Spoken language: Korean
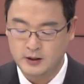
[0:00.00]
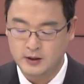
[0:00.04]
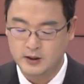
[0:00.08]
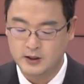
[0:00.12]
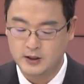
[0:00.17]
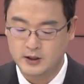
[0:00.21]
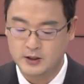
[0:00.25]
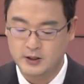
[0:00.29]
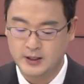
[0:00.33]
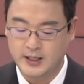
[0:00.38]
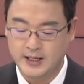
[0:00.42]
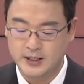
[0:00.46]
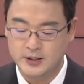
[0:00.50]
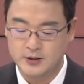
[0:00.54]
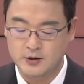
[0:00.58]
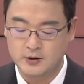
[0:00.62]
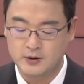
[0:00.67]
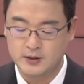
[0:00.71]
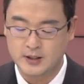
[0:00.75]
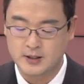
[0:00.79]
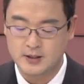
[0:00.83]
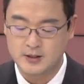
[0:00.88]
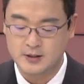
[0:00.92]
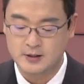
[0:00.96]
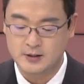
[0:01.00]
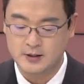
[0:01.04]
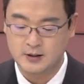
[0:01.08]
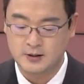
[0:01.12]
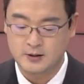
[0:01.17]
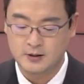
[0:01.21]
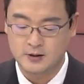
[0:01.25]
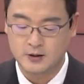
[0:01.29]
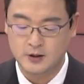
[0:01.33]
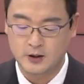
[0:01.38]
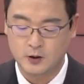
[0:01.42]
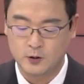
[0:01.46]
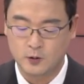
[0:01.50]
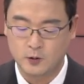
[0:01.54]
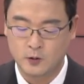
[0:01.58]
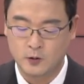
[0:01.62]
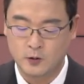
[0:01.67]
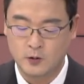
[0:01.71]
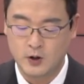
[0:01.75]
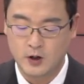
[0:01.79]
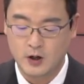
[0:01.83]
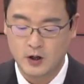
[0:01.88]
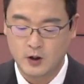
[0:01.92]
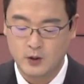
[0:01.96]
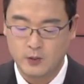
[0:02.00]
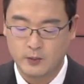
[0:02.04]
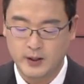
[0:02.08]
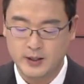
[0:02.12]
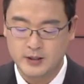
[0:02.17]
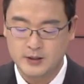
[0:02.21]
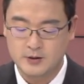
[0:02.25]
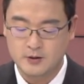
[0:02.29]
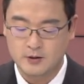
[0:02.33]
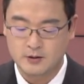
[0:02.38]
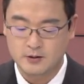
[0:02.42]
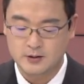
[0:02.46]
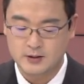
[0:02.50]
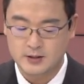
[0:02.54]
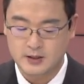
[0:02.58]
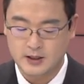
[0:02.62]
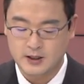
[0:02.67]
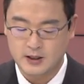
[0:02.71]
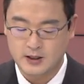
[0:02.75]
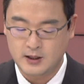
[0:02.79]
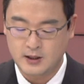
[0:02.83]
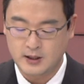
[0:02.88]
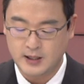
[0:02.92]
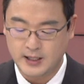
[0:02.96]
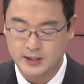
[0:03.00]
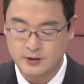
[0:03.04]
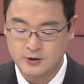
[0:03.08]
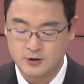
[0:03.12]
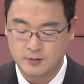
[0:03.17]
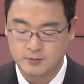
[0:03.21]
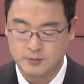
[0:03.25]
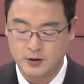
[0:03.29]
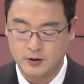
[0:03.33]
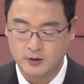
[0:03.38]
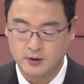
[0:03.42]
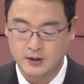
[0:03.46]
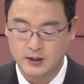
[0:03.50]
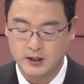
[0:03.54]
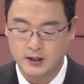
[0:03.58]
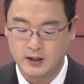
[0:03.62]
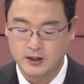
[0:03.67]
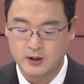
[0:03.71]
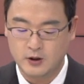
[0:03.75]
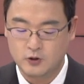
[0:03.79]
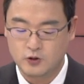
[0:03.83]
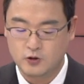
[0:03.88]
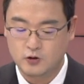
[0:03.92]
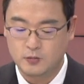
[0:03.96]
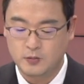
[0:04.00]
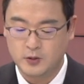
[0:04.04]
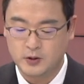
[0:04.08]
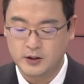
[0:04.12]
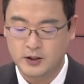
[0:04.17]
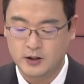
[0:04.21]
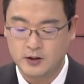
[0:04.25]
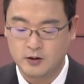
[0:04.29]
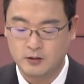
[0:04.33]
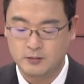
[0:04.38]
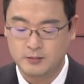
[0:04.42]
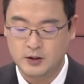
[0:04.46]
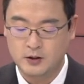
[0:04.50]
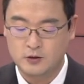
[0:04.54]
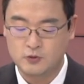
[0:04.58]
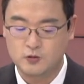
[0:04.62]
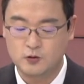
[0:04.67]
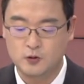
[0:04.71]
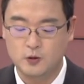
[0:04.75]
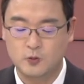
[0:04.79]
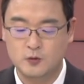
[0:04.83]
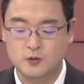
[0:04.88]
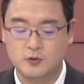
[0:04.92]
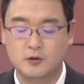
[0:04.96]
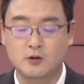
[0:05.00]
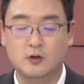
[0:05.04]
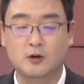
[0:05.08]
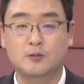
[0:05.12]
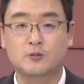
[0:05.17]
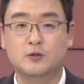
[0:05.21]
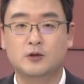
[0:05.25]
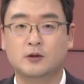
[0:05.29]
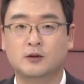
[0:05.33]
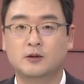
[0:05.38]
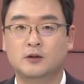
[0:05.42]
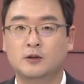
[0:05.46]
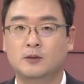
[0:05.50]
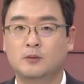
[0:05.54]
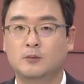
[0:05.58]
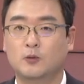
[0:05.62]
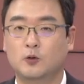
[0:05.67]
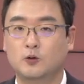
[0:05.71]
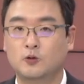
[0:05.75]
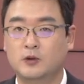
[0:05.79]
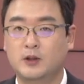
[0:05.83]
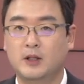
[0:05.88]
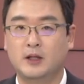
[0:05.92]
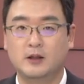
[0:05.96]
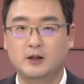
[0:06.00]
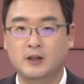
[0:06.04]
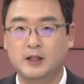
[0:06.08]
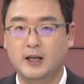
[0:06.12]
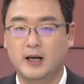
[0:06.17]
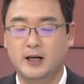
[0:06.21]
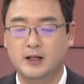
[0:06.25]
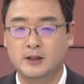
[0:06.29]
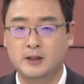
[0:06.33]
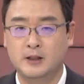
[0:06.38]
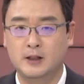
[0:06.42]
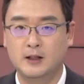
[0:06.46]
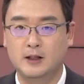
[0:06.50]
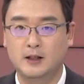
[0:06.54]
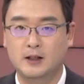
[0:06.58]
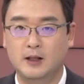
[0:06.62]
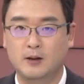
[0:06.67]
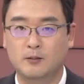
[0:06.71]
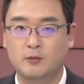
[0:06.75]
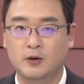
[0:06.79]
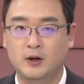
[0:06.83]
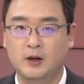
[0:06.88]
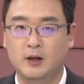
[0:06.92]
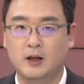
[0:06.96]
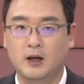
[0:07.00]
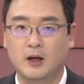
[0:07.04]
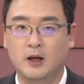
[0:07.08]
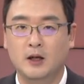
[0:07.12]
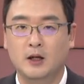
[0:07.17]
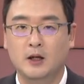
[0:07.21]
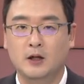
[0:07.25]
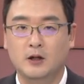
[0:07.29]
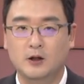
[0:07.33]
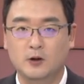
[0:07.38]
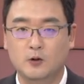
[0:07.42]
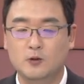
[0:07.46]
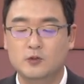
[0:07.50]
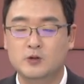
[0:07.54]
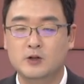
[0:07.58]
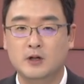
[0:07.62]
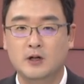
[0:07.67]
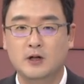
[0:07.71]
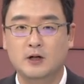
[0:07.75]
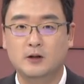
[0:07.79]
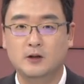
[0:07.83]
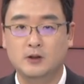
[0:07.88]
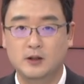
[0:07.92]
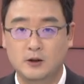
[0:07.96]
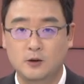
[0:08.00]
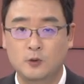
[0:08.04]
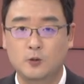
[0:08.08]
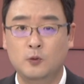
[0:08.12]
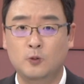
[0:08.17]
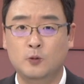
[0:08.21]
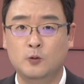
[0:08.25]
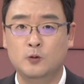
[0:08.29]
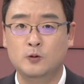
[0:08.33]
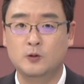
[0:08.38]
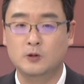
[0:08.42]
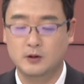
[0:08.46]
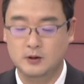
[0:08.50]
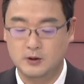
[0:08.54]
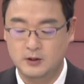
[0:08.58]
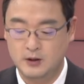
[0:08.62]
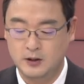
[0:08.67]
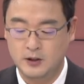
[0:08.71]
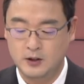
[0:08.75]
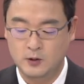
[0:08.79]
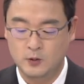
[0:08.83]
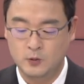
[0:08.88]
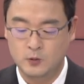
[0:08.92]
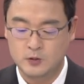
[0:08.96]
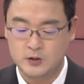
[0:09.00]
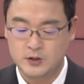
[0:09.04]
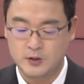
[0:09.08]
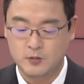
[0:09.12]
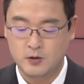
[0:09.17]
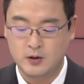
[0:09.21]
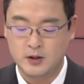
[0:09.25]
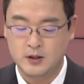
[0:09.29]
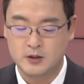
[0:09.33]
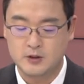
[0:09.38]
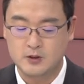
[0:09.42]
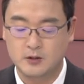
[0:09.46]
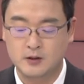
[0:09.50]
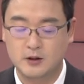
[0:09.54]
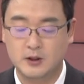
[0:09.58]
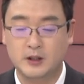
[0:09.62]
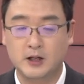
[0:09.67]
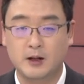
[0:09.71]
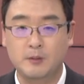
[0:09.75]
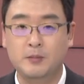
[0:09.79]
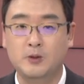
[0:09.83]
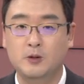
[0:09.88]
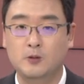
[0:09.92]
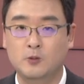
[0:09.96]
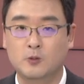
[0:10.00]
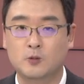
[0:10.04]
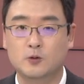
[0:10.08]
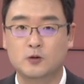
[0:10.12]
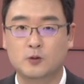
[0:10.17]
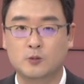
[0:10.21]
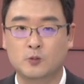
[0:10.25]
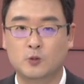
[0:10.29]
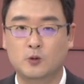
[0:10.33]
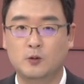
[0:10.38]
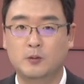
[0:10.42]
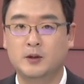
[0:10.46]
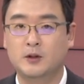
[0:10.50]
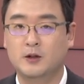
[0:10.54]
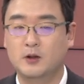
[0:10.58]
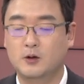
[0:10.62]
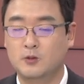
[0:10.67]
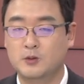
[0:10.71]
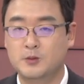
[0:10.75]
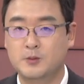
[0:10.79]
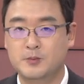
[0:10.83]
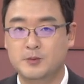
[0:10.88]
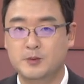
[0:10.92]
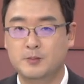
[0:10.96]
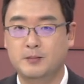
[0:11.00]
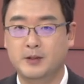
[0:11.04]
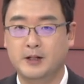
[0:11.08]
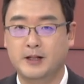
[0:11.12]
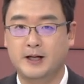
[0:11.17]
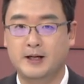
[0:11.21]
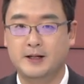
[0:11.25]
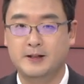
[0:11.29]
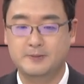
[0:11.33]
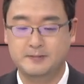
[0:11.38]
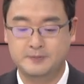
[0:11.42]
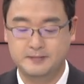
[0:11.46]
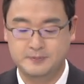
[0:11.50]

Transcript: 기능 안전 테스트, 그리고 완성차 안전 평가, 휴먼 에러 및 수용성 검증 등 모두 대응이 가능하기 때문에 이노 시뮬레이션을 탑픽으로 좀 꼽아드리고 싶습니다.